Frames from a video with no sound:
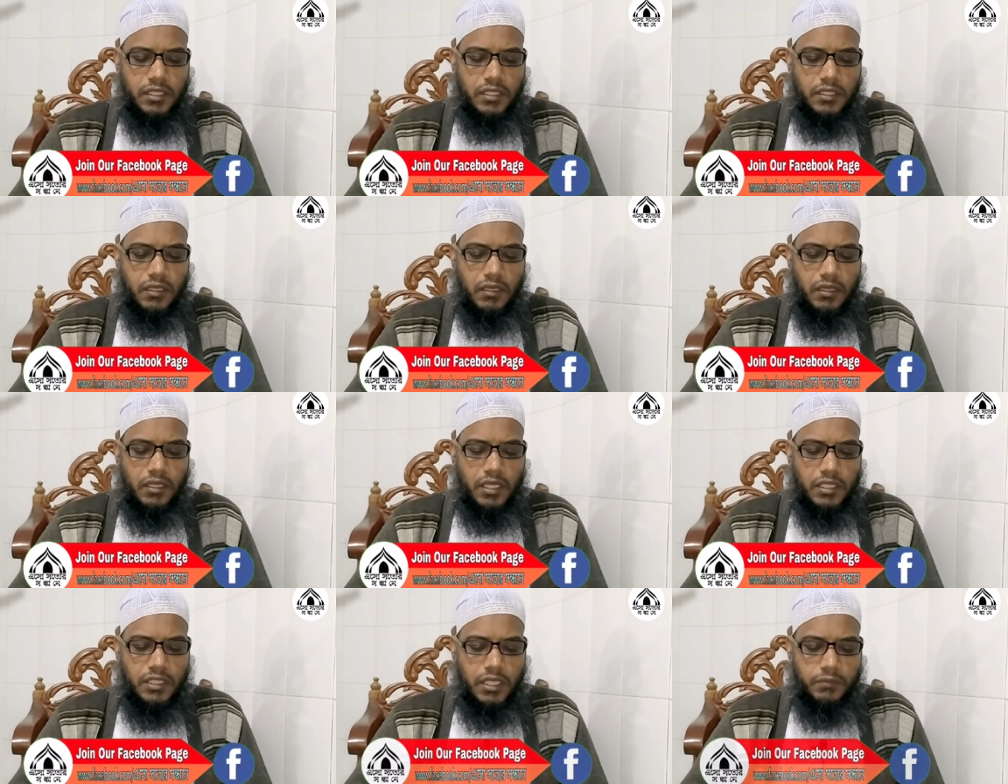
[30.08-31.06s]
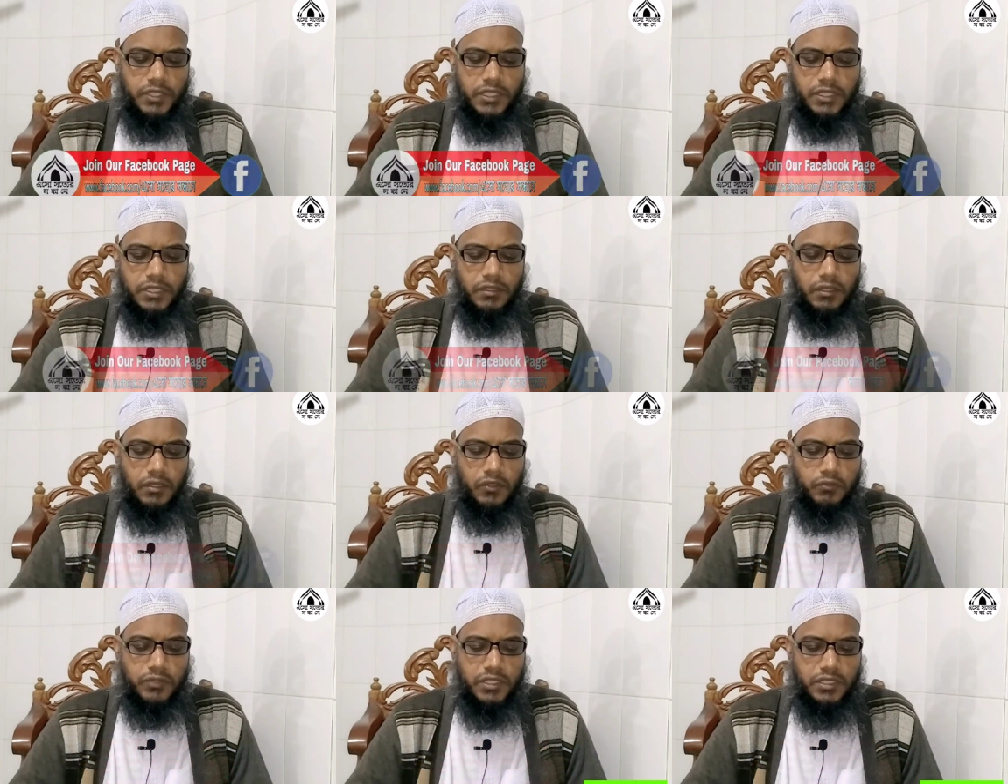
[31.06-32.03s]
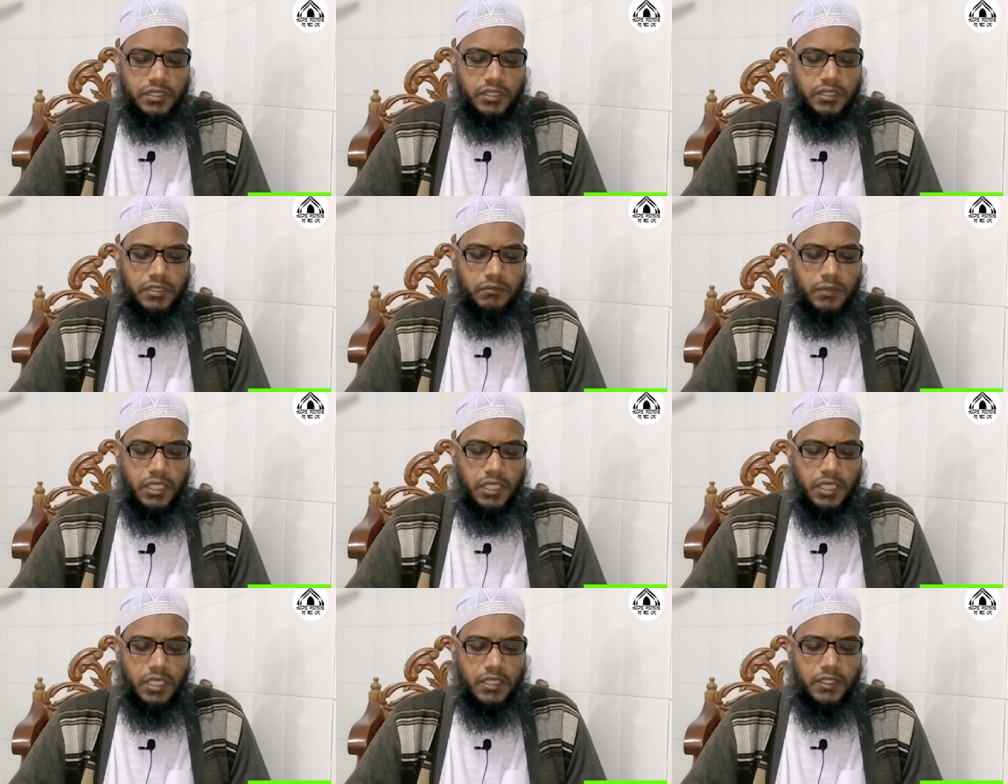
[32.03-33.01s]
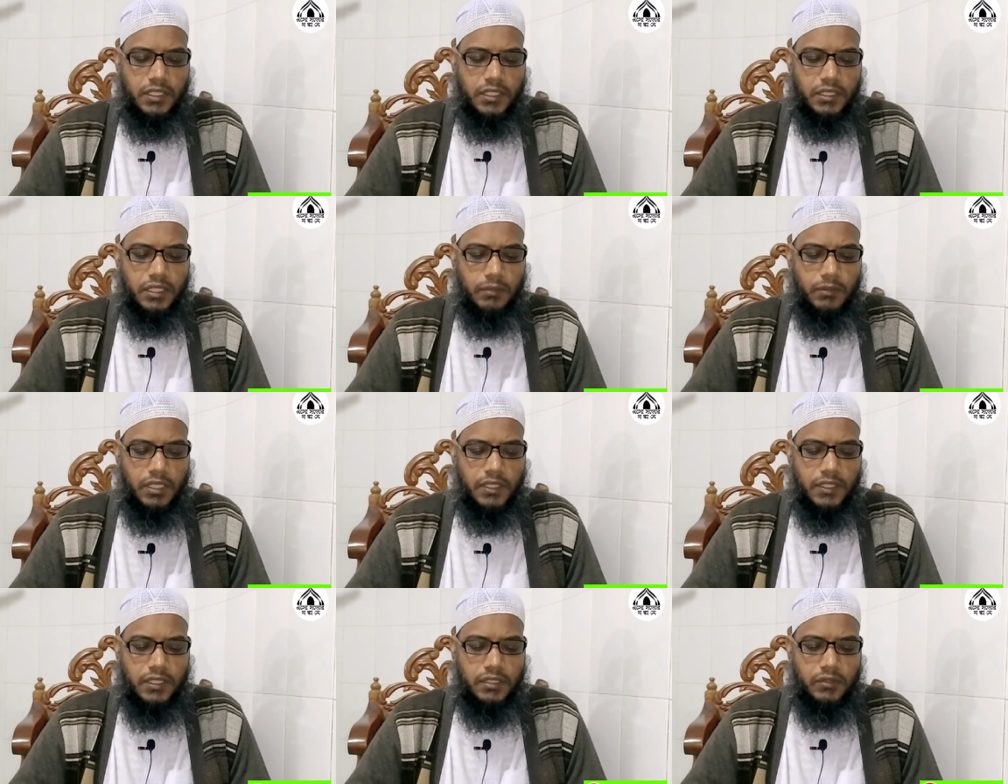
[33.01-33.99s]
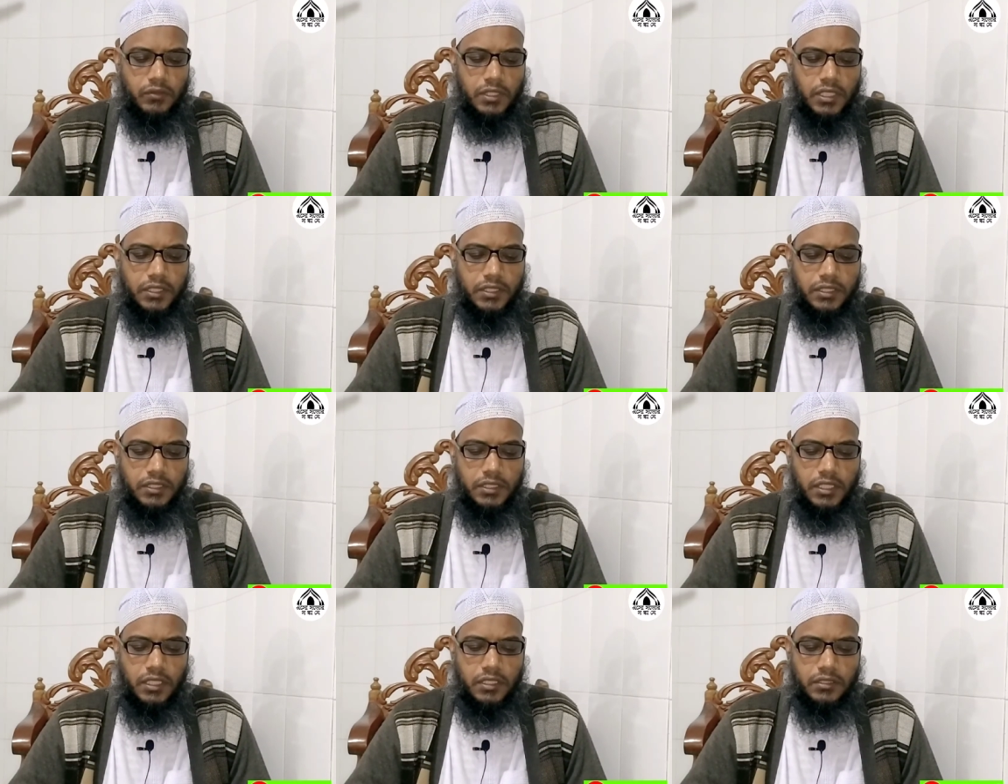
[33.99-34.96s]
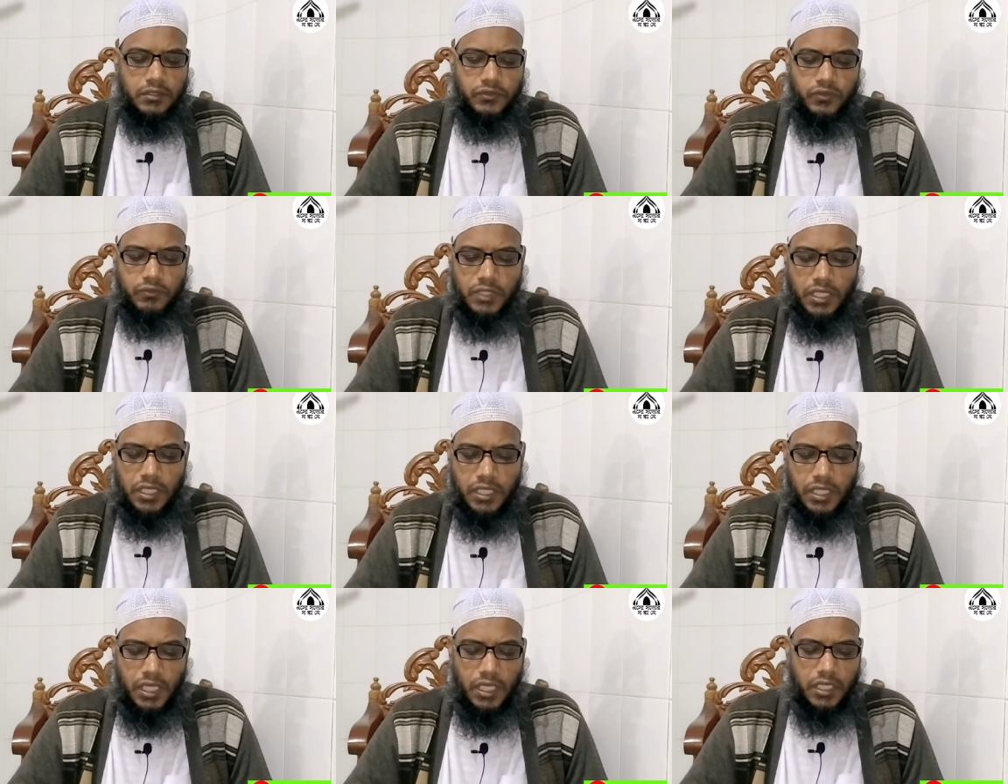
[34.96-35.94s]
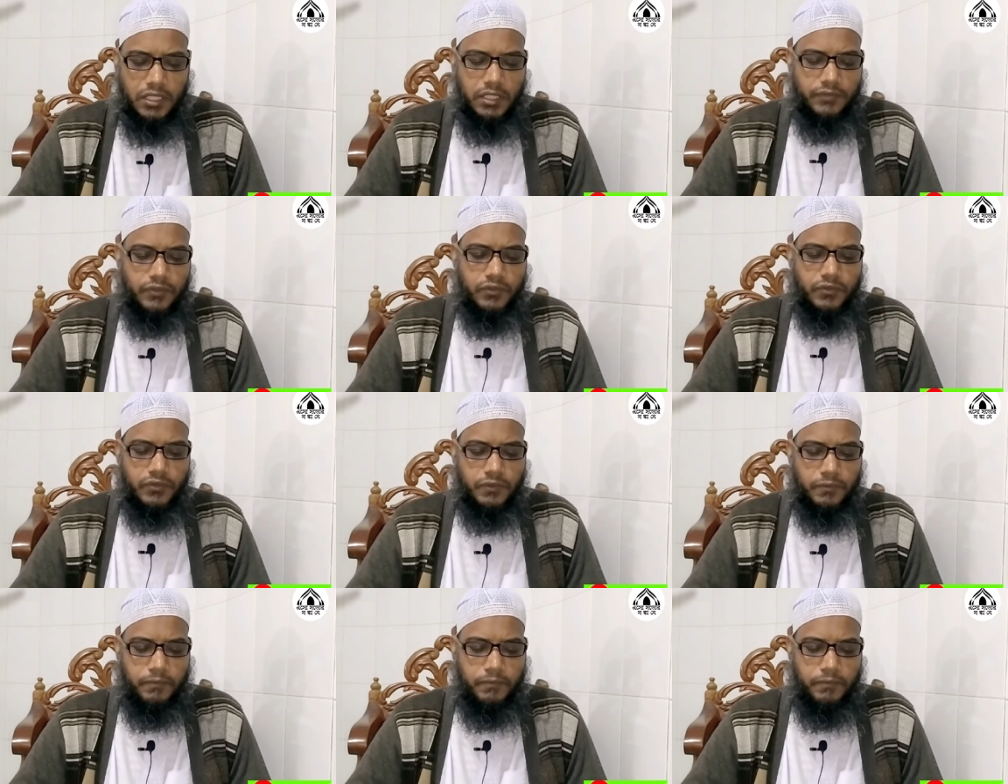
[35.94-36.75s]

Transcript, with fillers: إذ قال لأبيه وقومه ما هذه التماثيل التي أنتم لها عاكفون